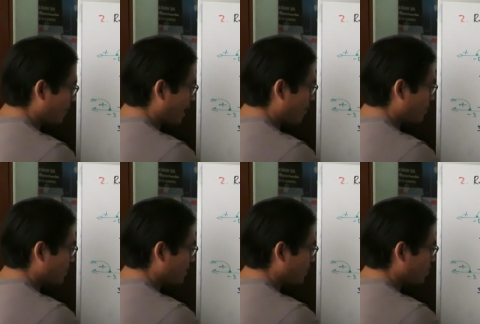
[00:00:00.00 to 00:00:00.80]
va
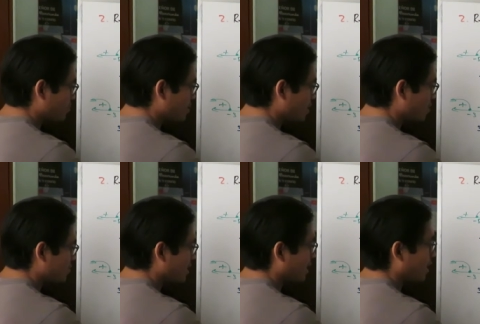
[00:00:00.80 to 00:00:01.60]
de menos 5
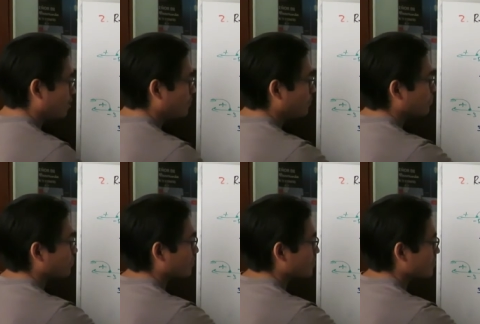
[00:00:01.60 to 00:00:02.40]
cerrado
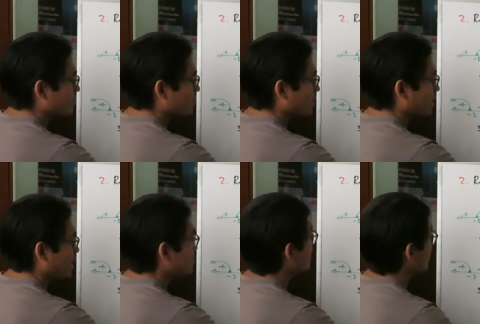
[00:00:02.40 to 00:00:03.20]

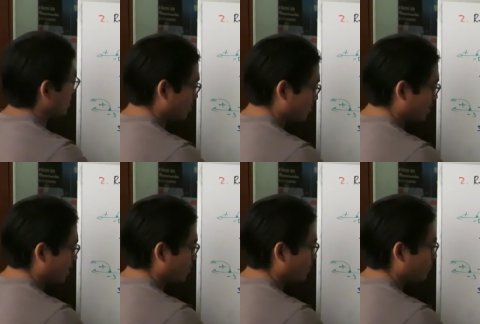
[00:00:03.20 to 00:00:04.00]
hasta 5
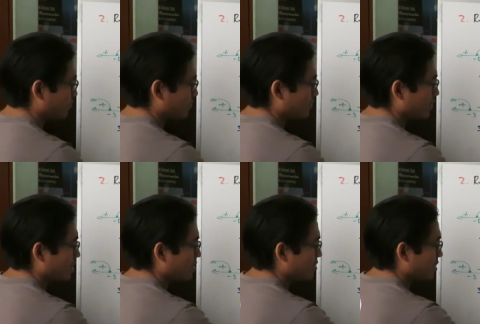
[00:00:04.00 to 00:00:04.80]
cerrado,
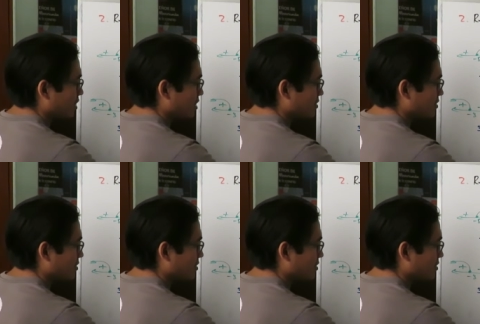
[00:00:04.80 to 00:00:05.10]
es decir, de